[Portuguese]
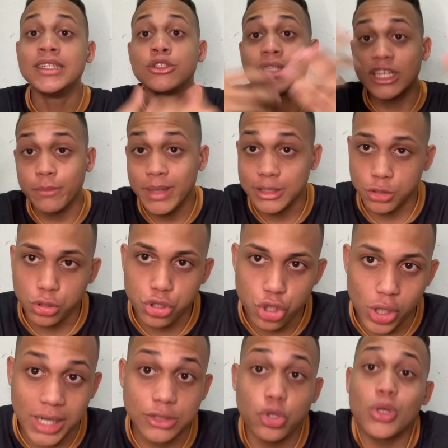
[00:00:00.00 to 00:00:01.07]
na mente dos
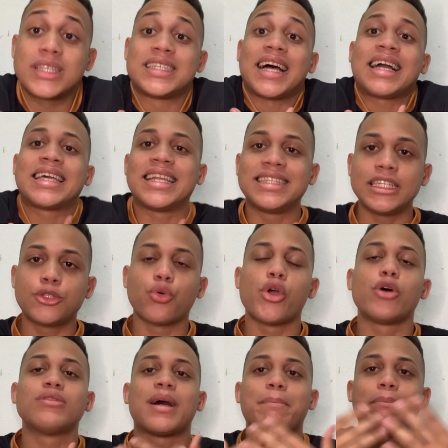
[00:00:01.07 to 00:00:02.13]
jogadores, acredito
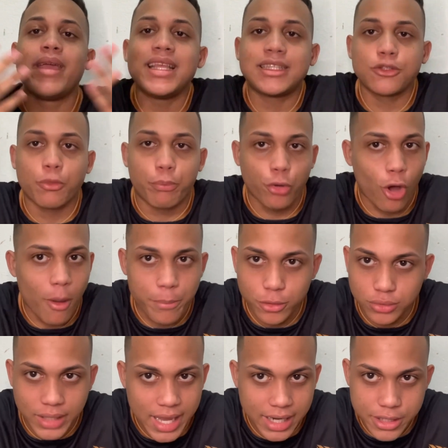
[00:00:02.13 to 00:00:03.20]
eu, na mente do próprio
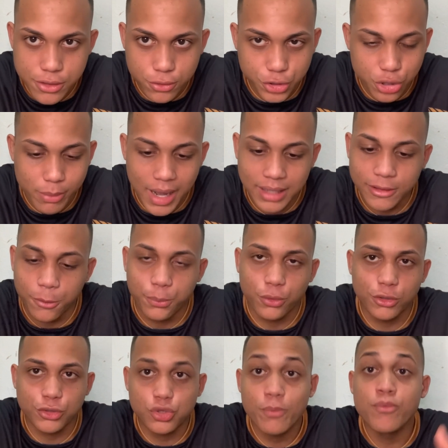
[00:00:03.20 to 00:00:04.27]
técnico Gilmar
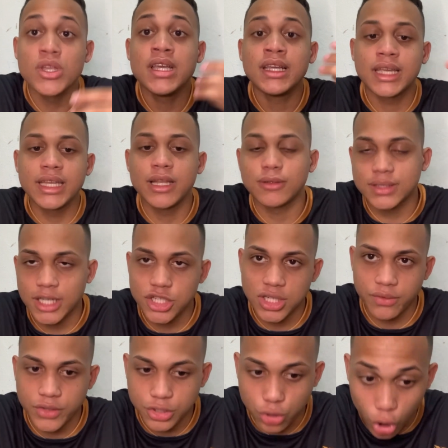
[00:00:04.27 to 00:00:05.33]
Dalpozo, que não seja a
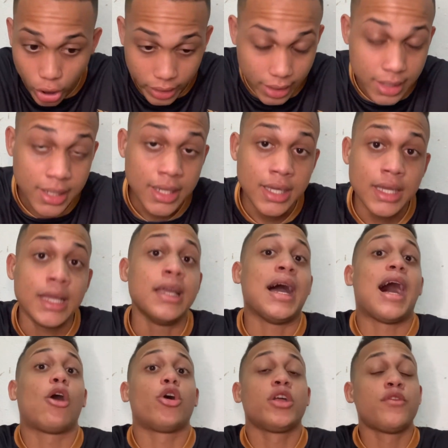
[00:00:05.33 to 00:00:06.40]
vitória.
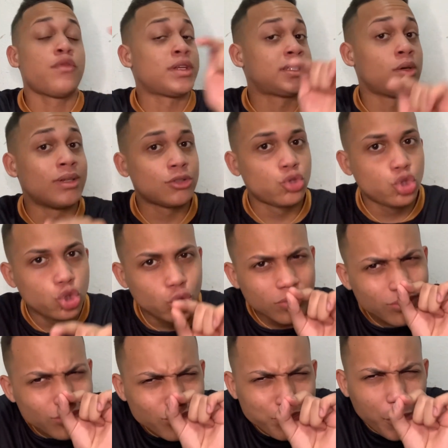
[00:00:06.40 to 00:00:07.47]
Agora eu vou fazer uma,
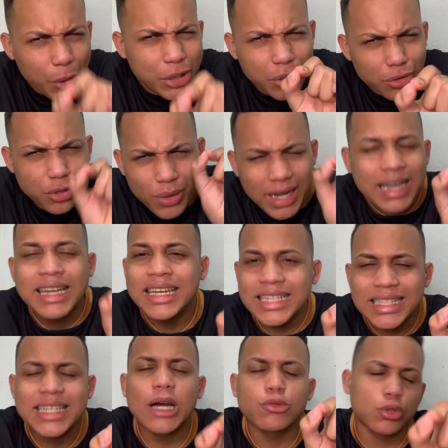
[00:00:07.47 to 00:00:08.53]
um pouquinho de uma
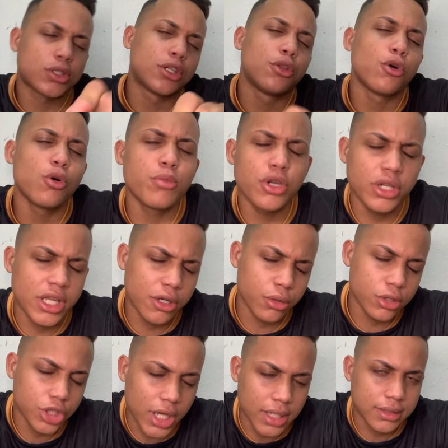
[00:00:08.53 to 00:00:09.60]
crítica ao torcedor rubro-negro.
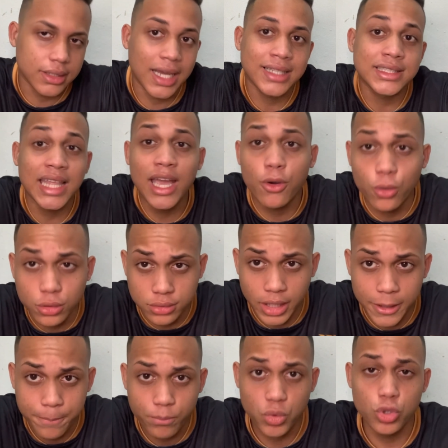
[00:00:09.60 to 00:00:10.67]
Gente, até
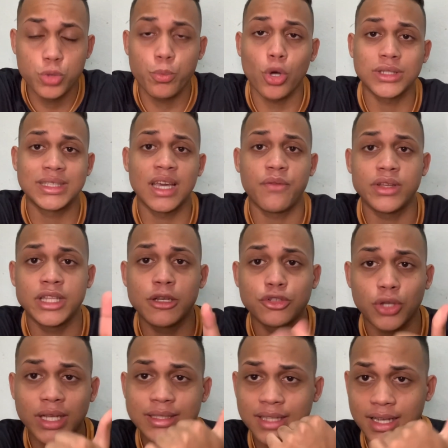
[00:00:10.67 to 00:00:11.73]
ontem o Sport tinha vendido
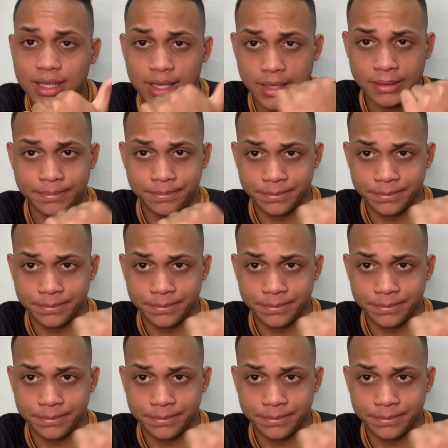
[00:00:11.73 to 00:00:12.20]
só isso aqui